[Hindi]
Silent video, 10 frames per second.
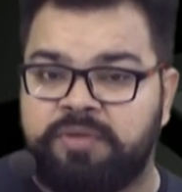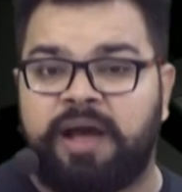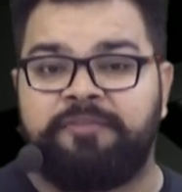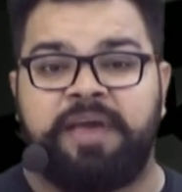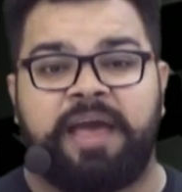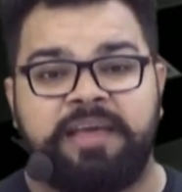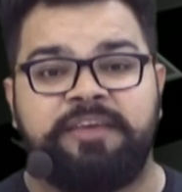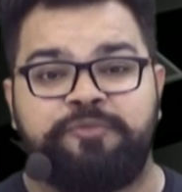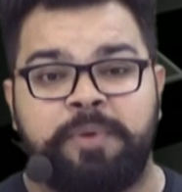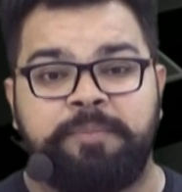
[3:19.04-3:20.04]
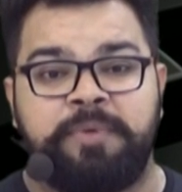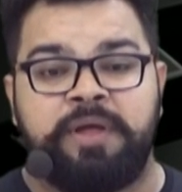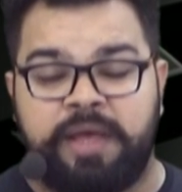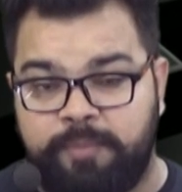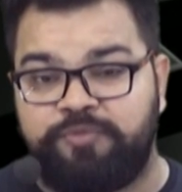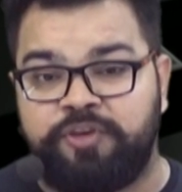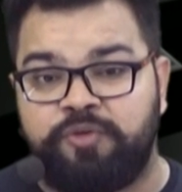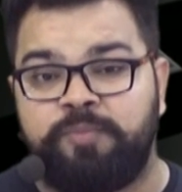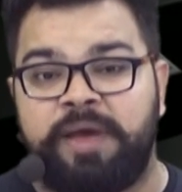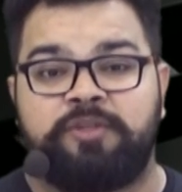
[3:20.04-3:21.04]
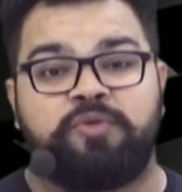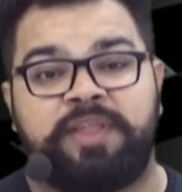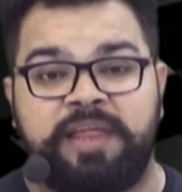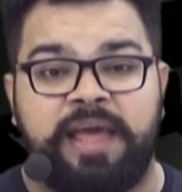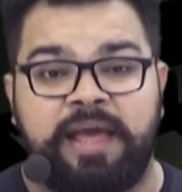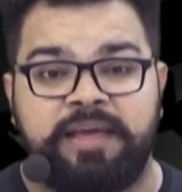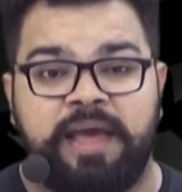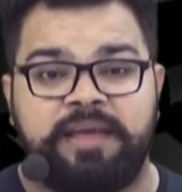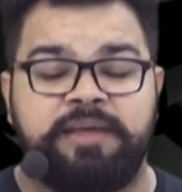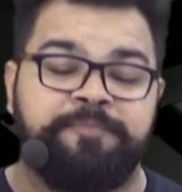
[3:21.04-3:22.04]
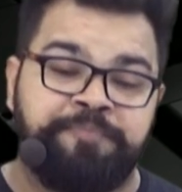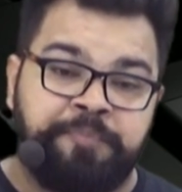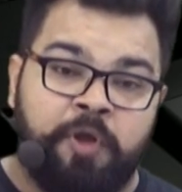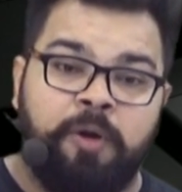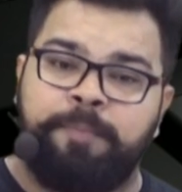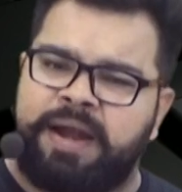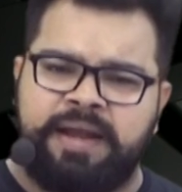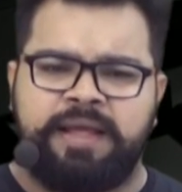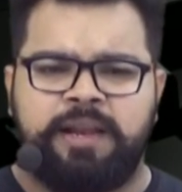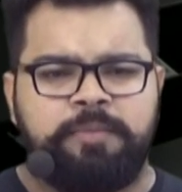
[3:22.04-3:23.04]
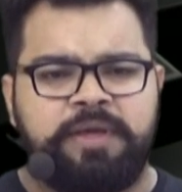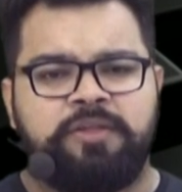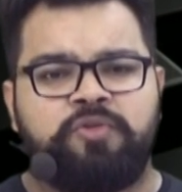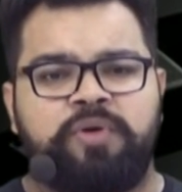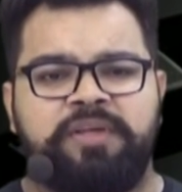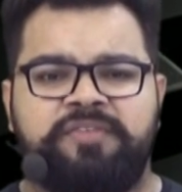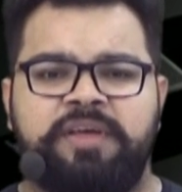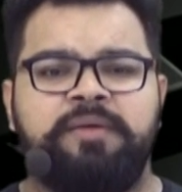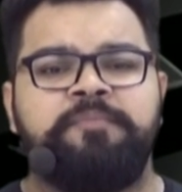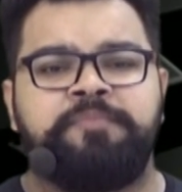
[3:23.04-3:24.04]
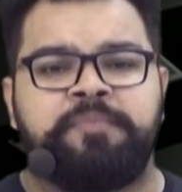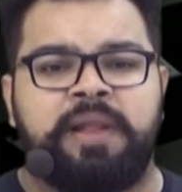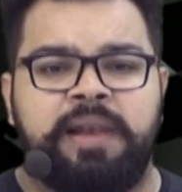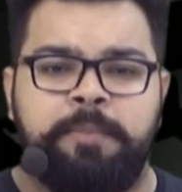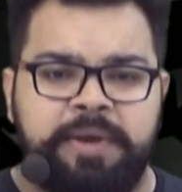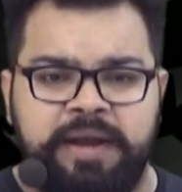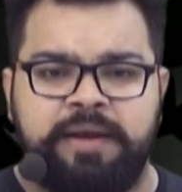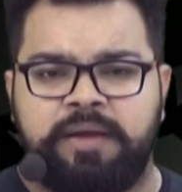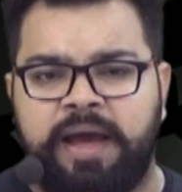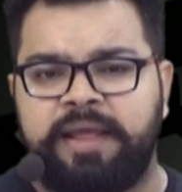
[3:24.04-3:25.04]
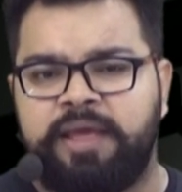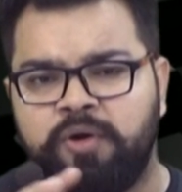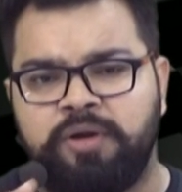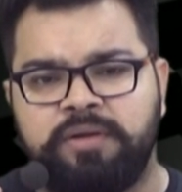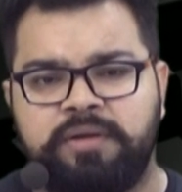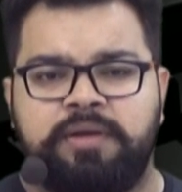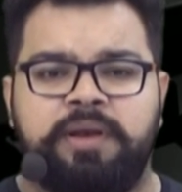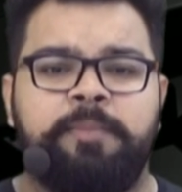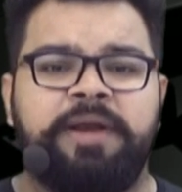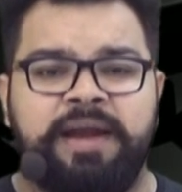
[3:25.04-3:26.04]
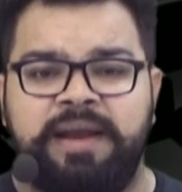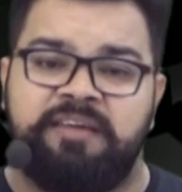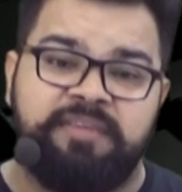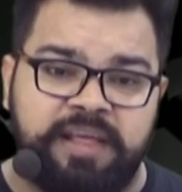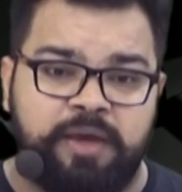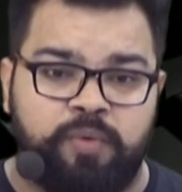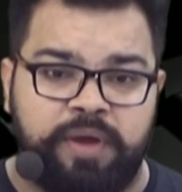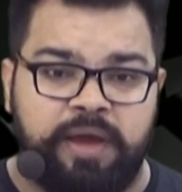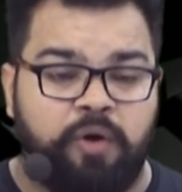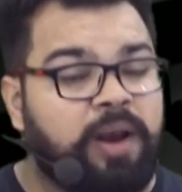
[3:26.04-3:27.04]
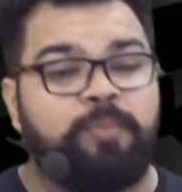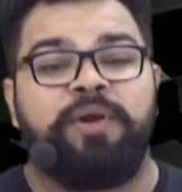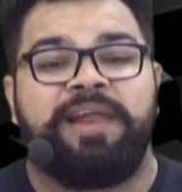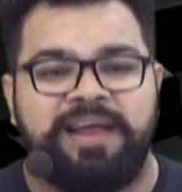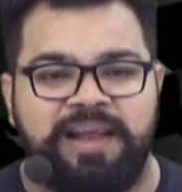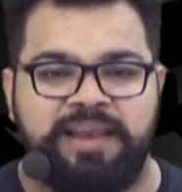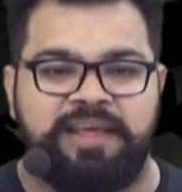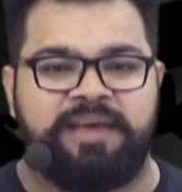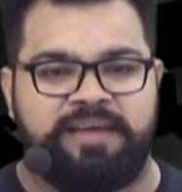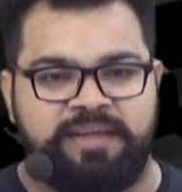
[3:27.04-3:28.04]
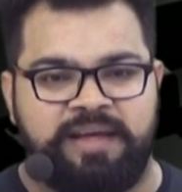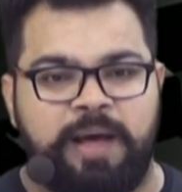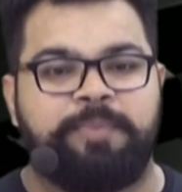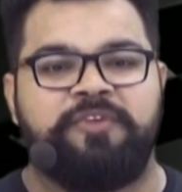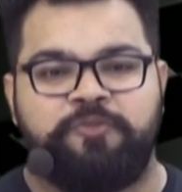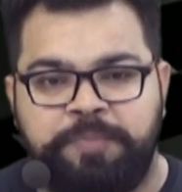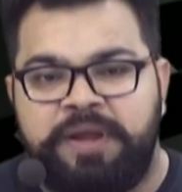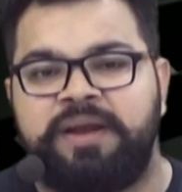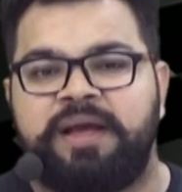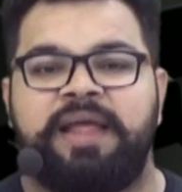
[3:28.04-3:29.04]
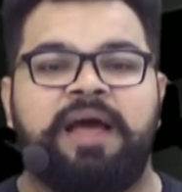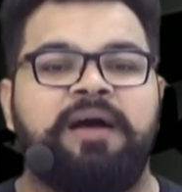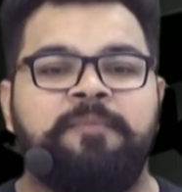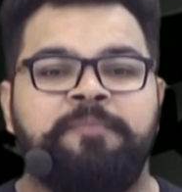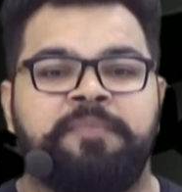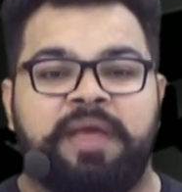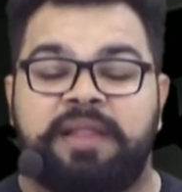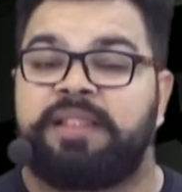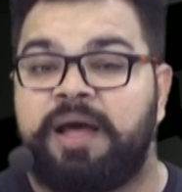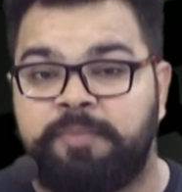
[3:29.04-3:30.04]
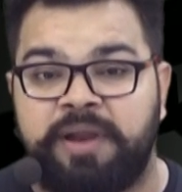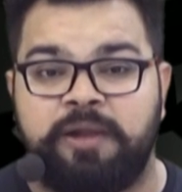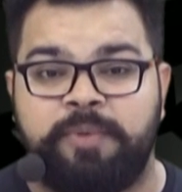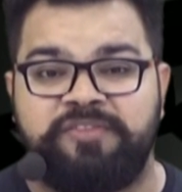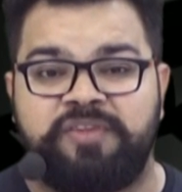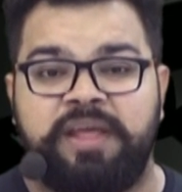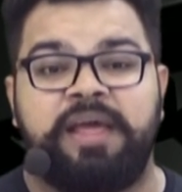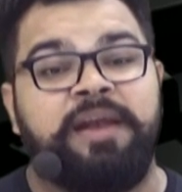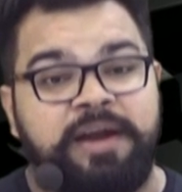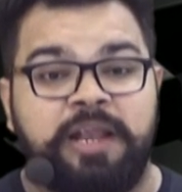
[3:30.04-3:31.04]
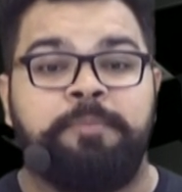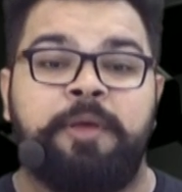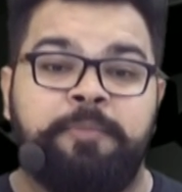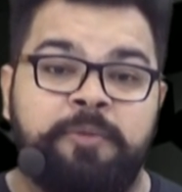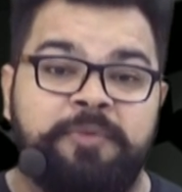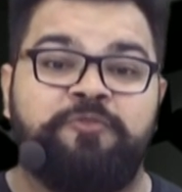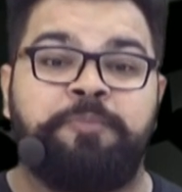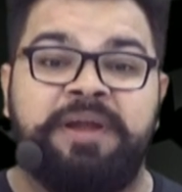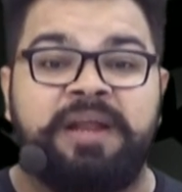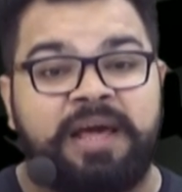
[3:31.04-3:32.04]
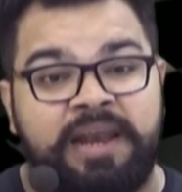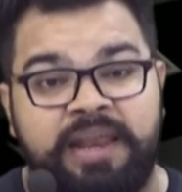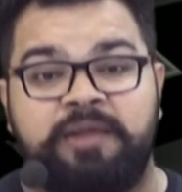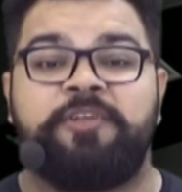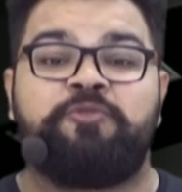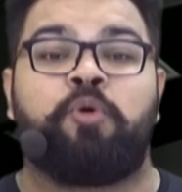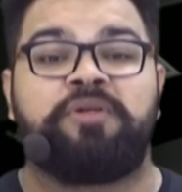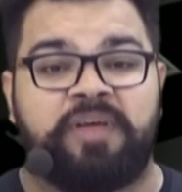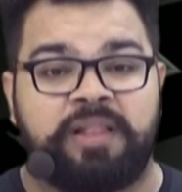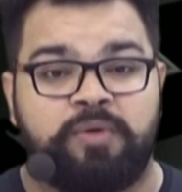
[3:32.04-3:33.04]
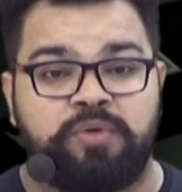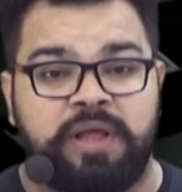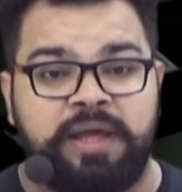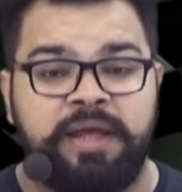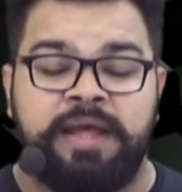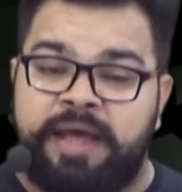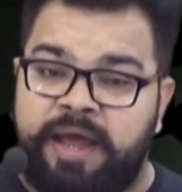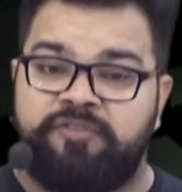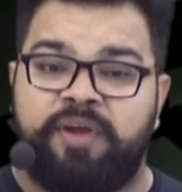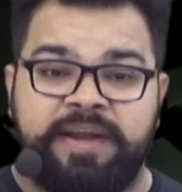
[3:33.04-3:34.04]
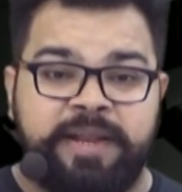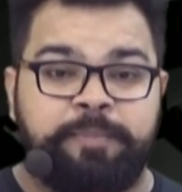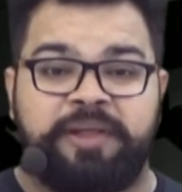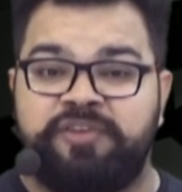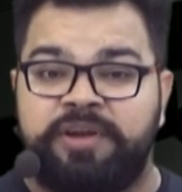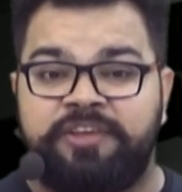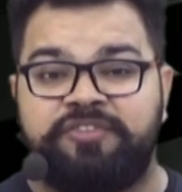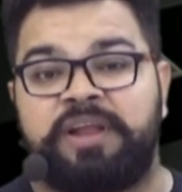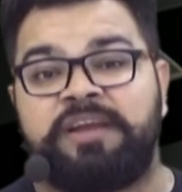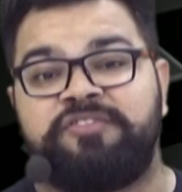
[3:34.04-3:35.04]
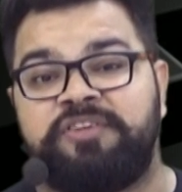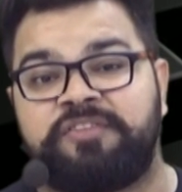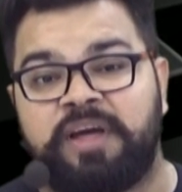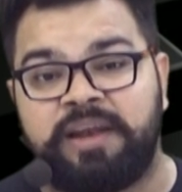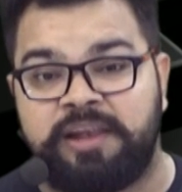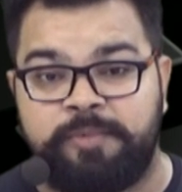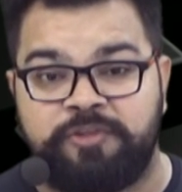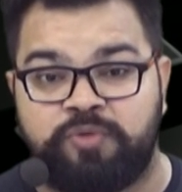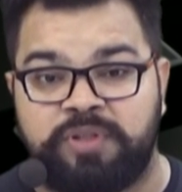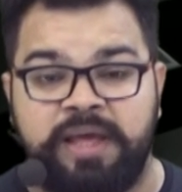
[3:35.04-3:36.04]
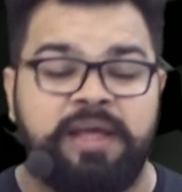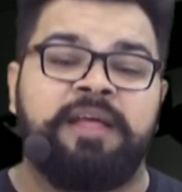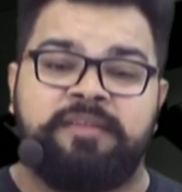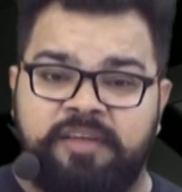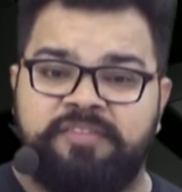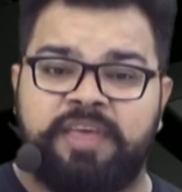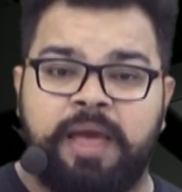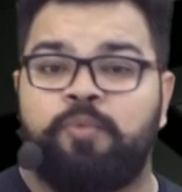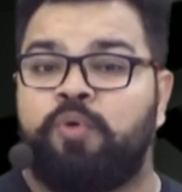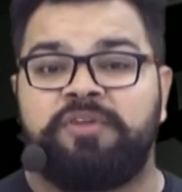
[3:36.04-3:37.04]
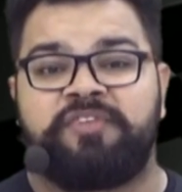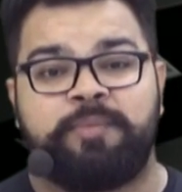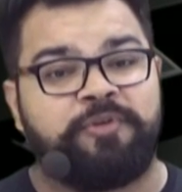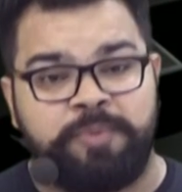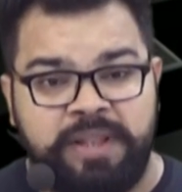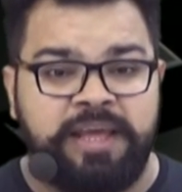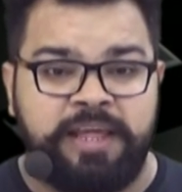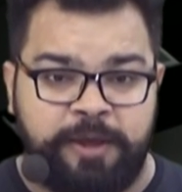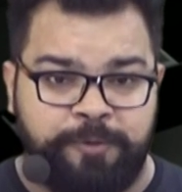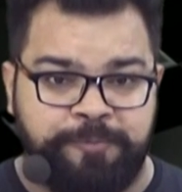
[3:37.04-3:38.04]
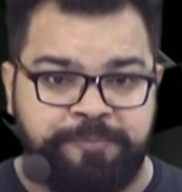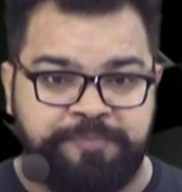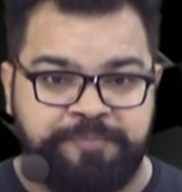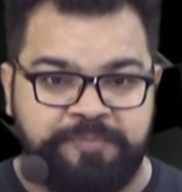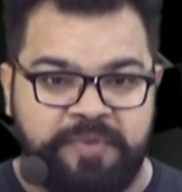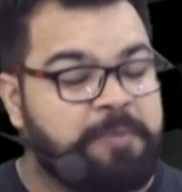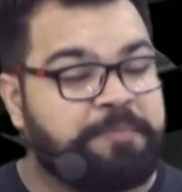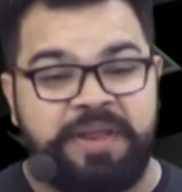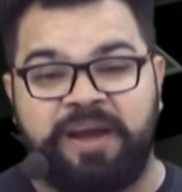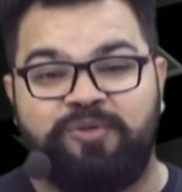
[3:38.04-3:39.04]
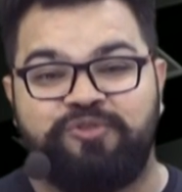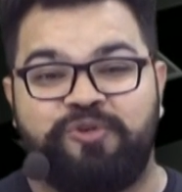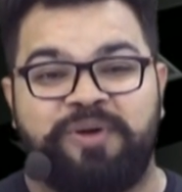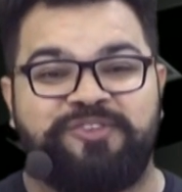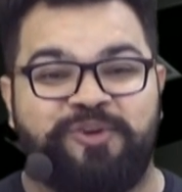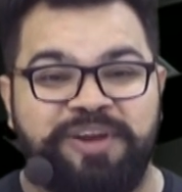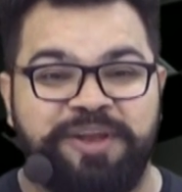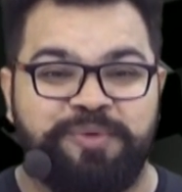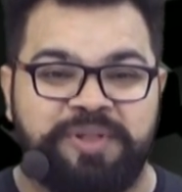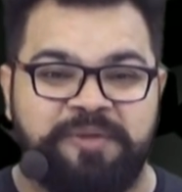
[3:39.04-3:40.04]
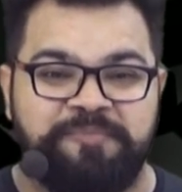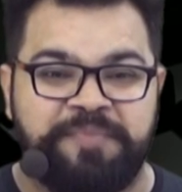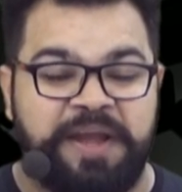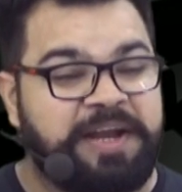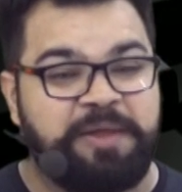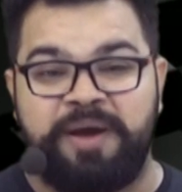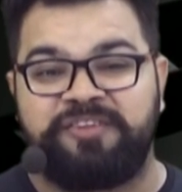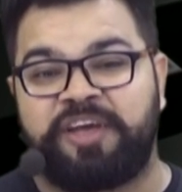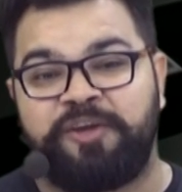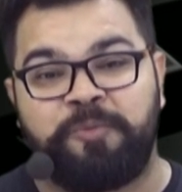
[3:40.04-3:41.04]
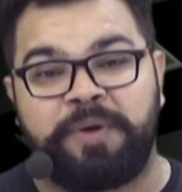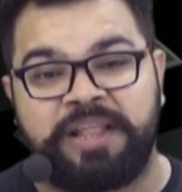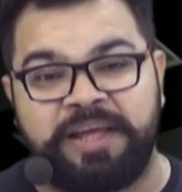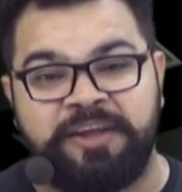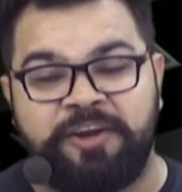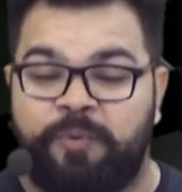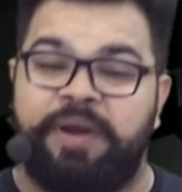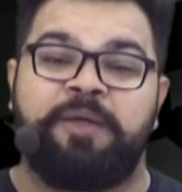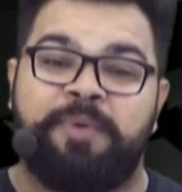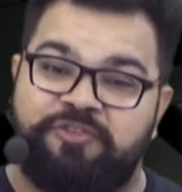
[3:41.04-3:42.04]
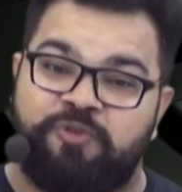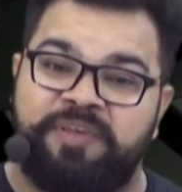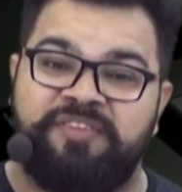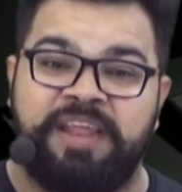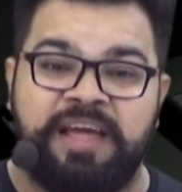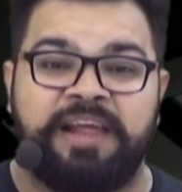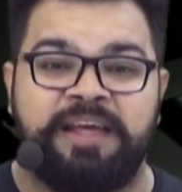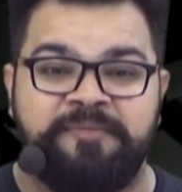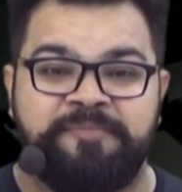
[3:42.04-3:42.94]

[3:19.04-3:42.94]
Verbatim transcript: काफ़ी आएगी इसमें अब एम में है तो थेरी आएगी आएगी और प्रैक्टिकल भी थोड़े से लिमिटेड आएंगे और लिमिटेड लेवल के होंगे और आपको लिखना नहीं है आपकी स्पीड का यहाँ इतना अब रेलेवेंस नहीं है रिटर्न पेपर में स्पीड का रेलेवेंस बहुत ज़्यादा होता है हैंड राइटिंग प्रेजेंटेशन हर चीज़ का रेलेवेंस होता है जैसे कि आप ओल्ड सिलेबस में देख ही रहे हो कंपनी अकाउंट्स लोगों का सॉल्व ही नहीं होता 80 मार्क्स का ही हो पाता है 20 मार्क्स तो वैसे ही निकल गए